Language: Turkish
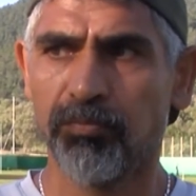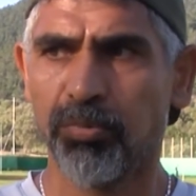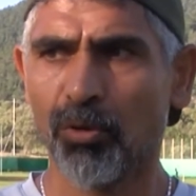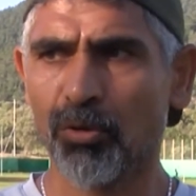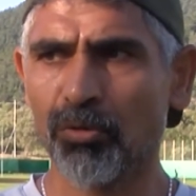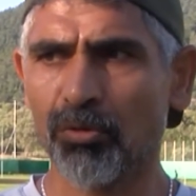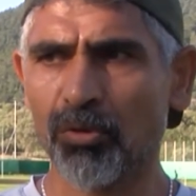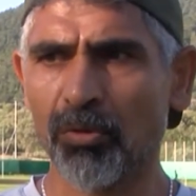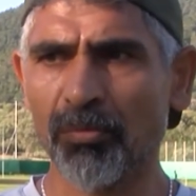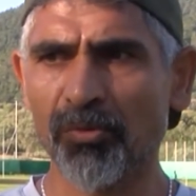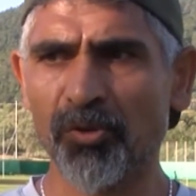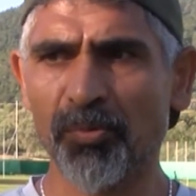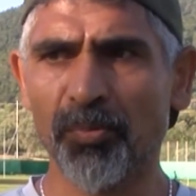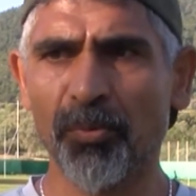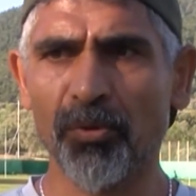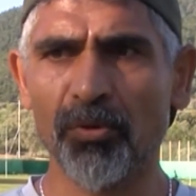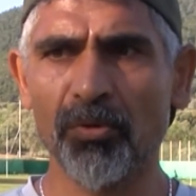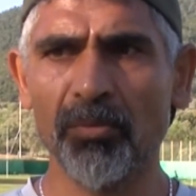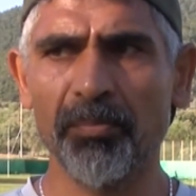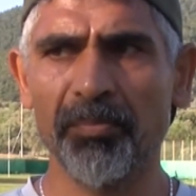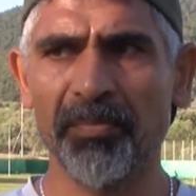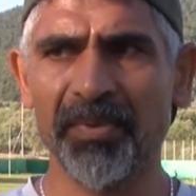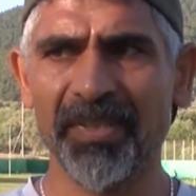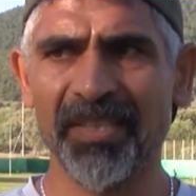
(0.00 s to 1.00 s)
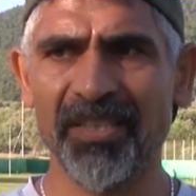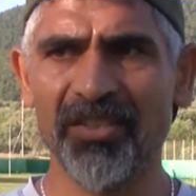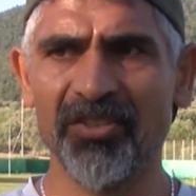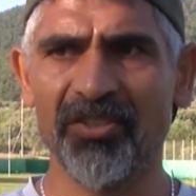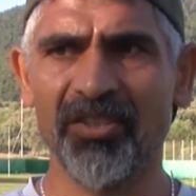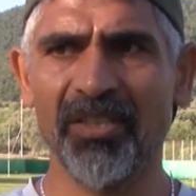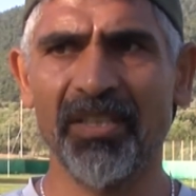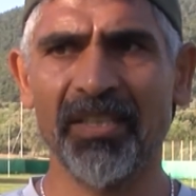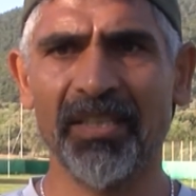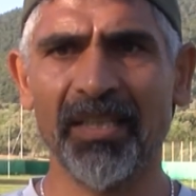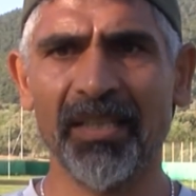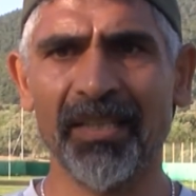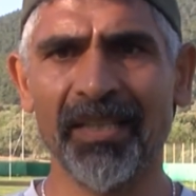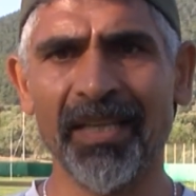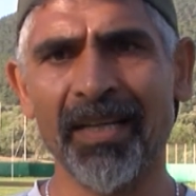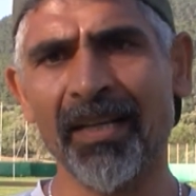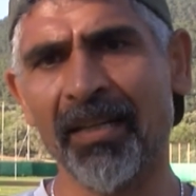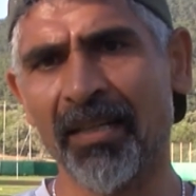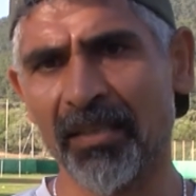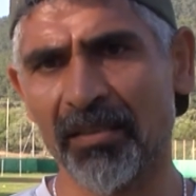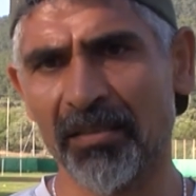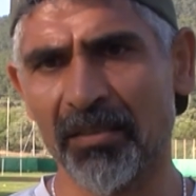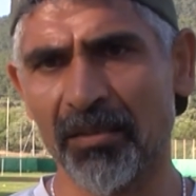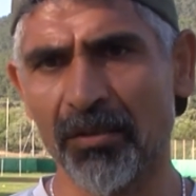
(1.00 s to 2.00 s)
Bodrum Spor'un birinci lige
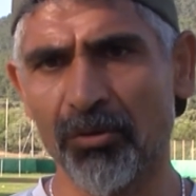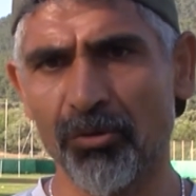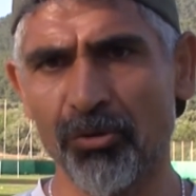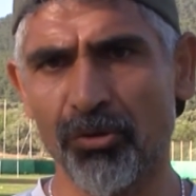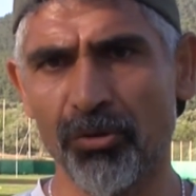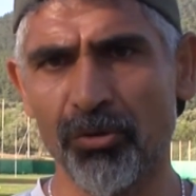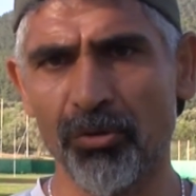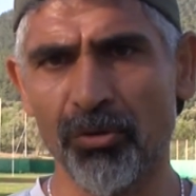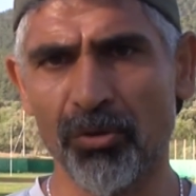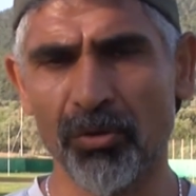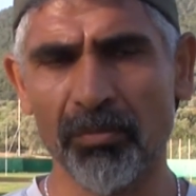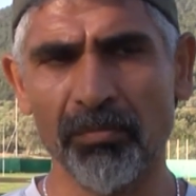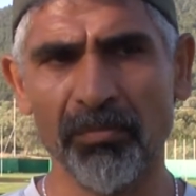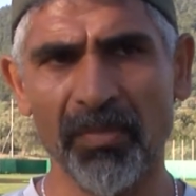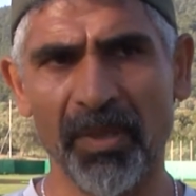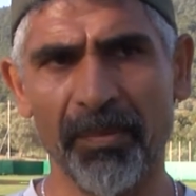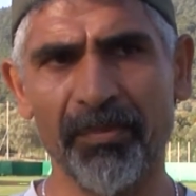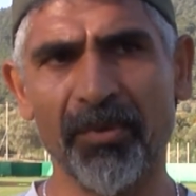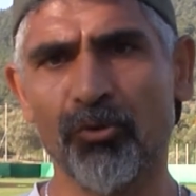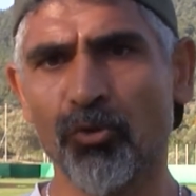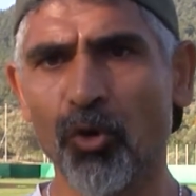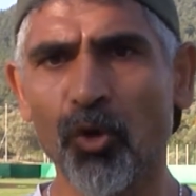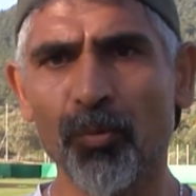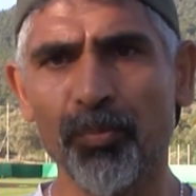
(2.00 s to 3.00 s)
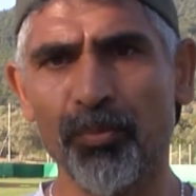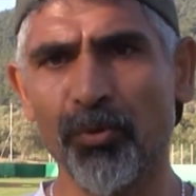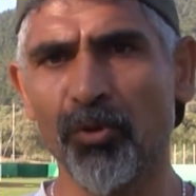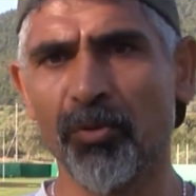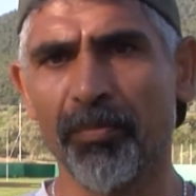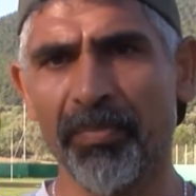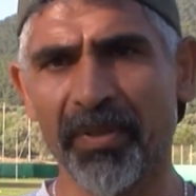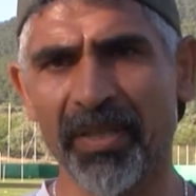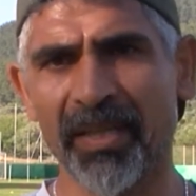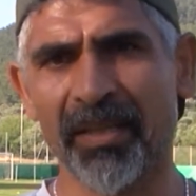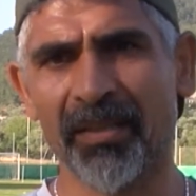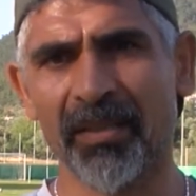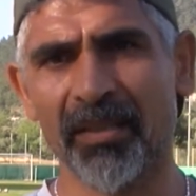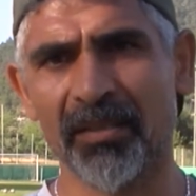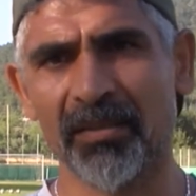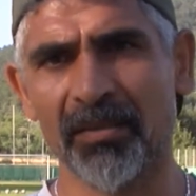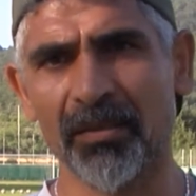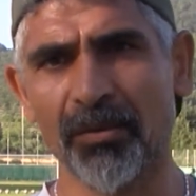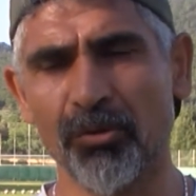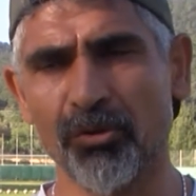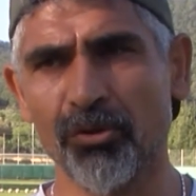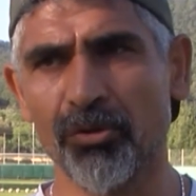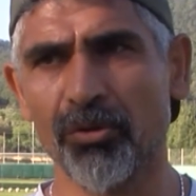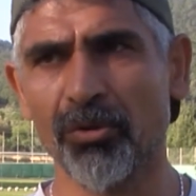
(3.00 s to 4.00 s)
renk kattığını düşünüyorum. Hem de çok büyük bir renk
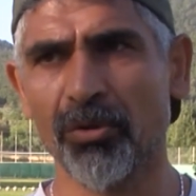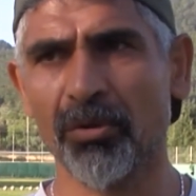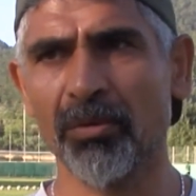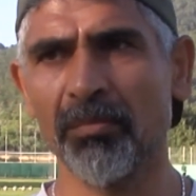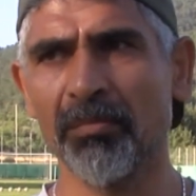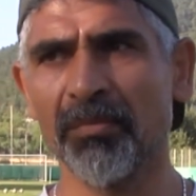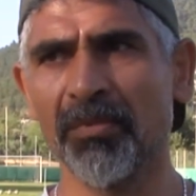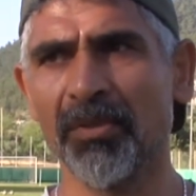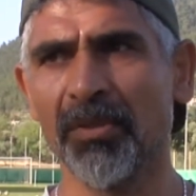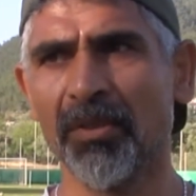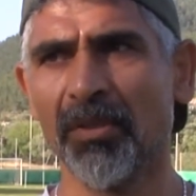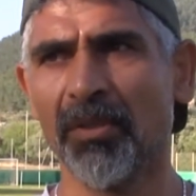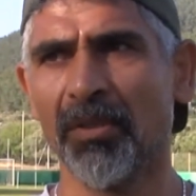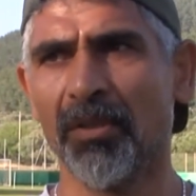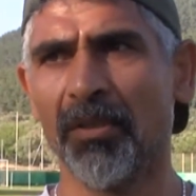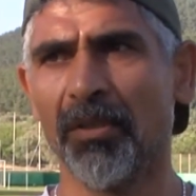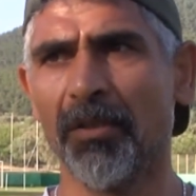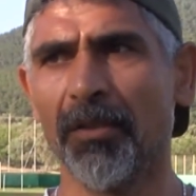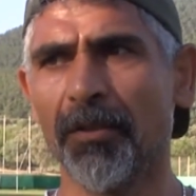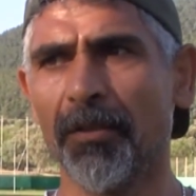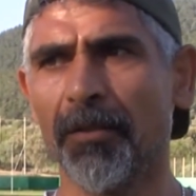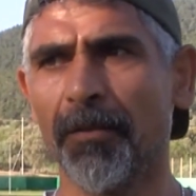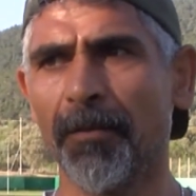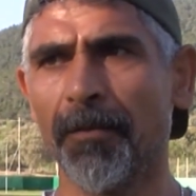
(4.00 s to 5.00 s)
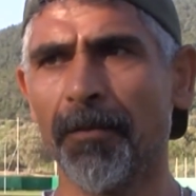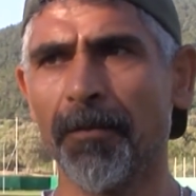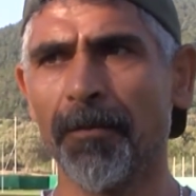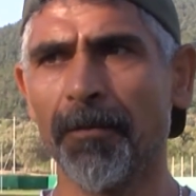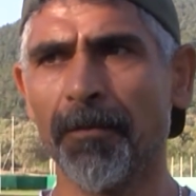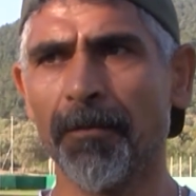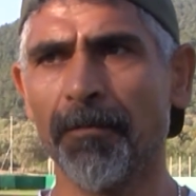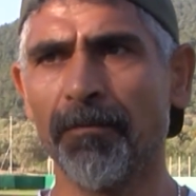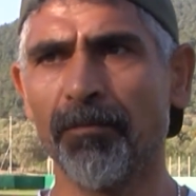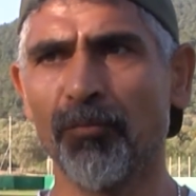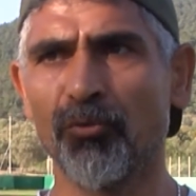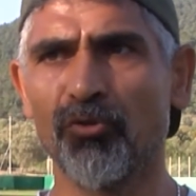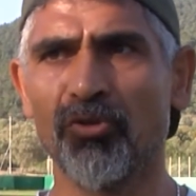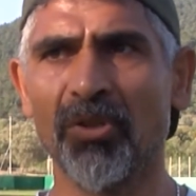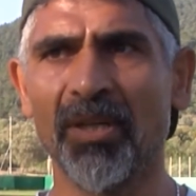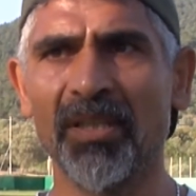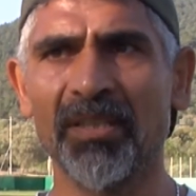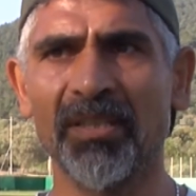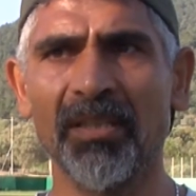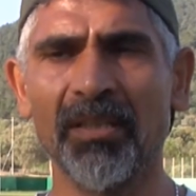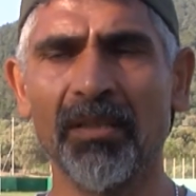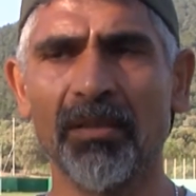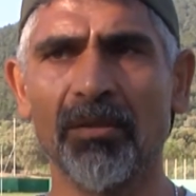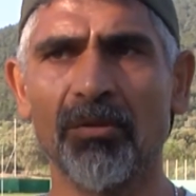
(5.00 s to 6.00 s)
kattığını düşünüyorum. E,
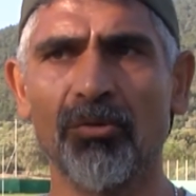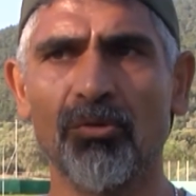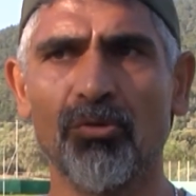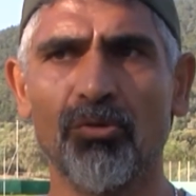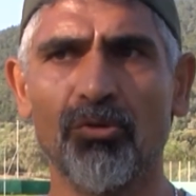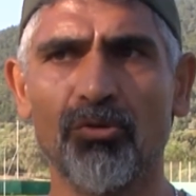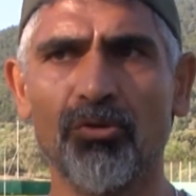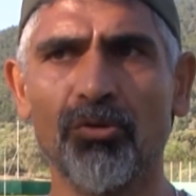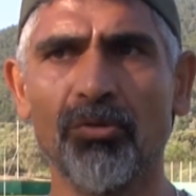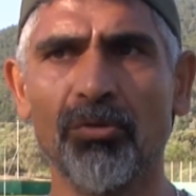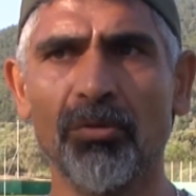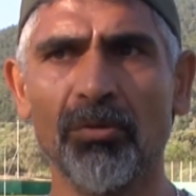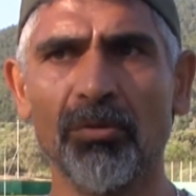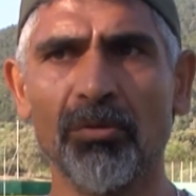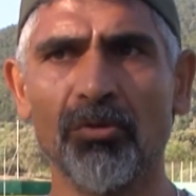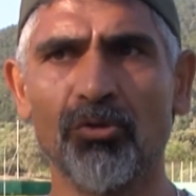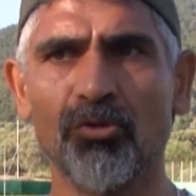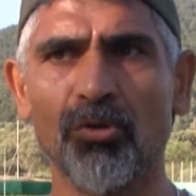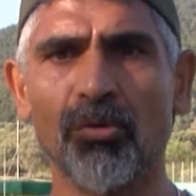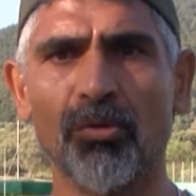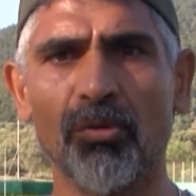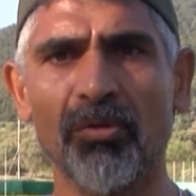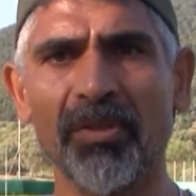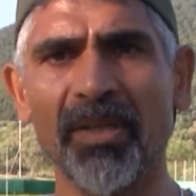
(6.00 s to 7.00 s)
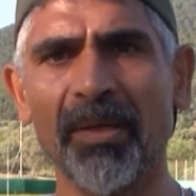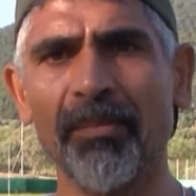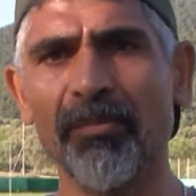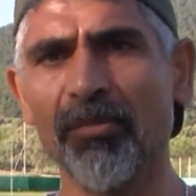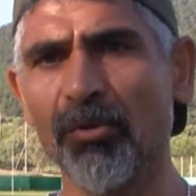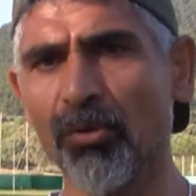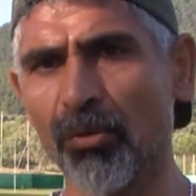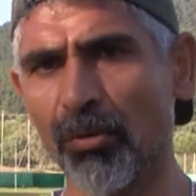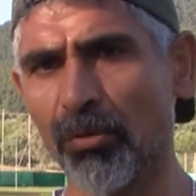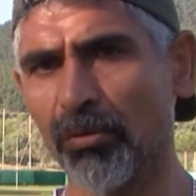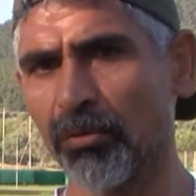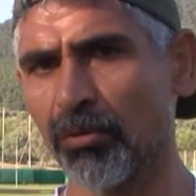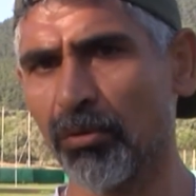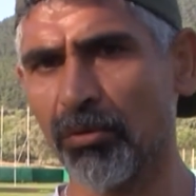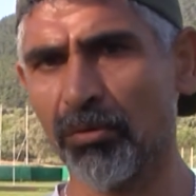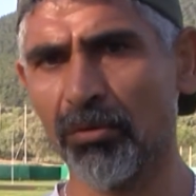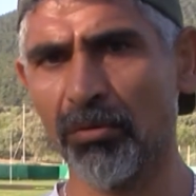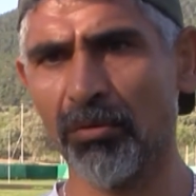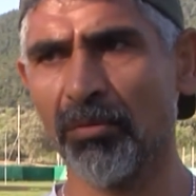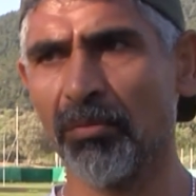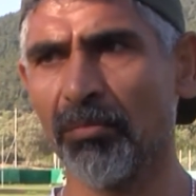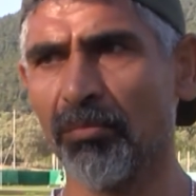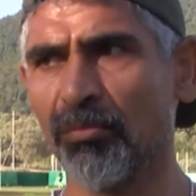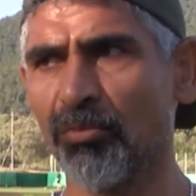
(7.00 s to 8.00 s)
mücadele gücünün çok önemli
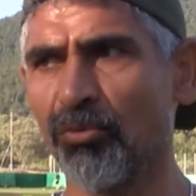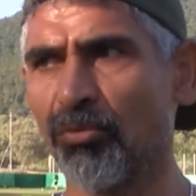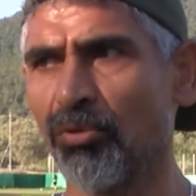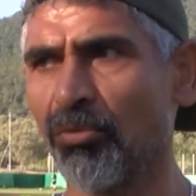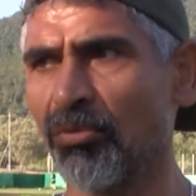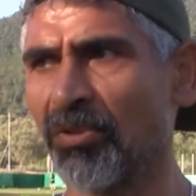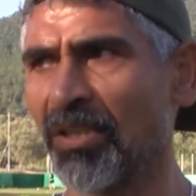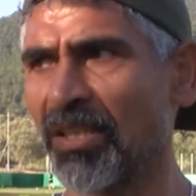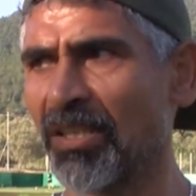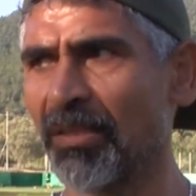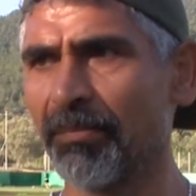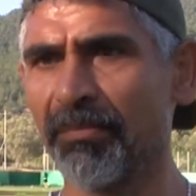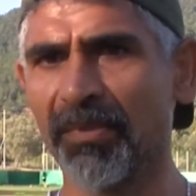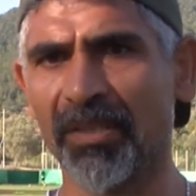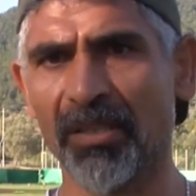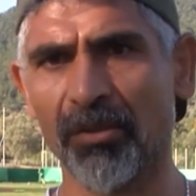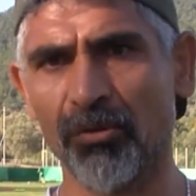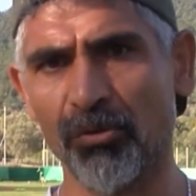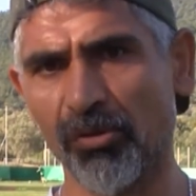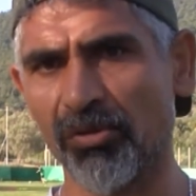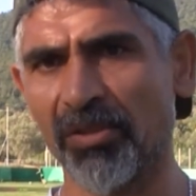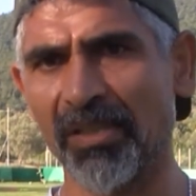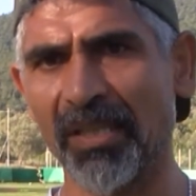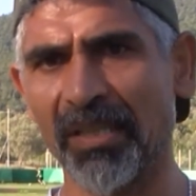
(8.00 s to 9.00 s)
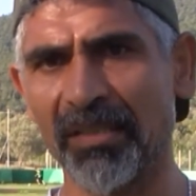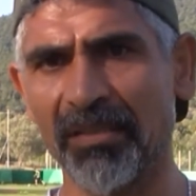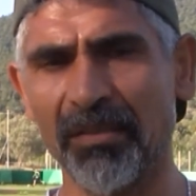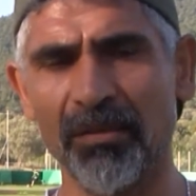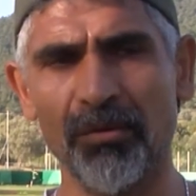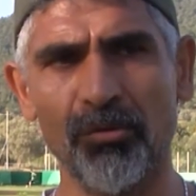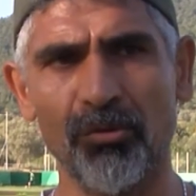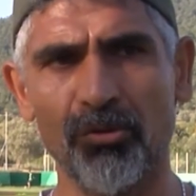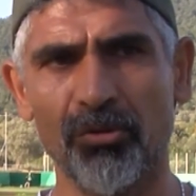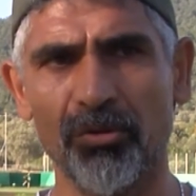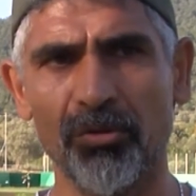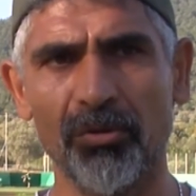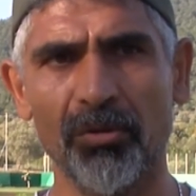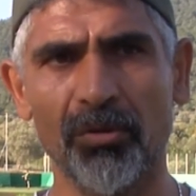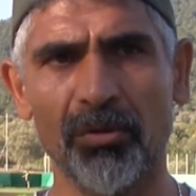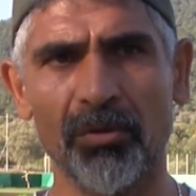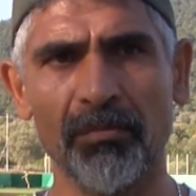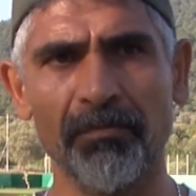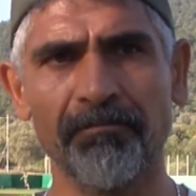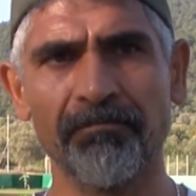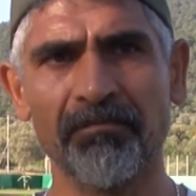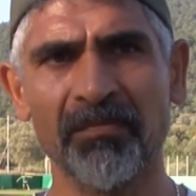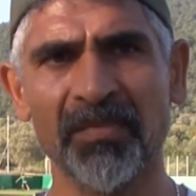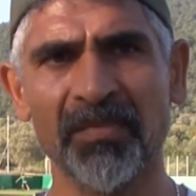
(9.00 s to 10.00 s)
olduğunu bütün takımlara gösterdiğini düşünüyorum.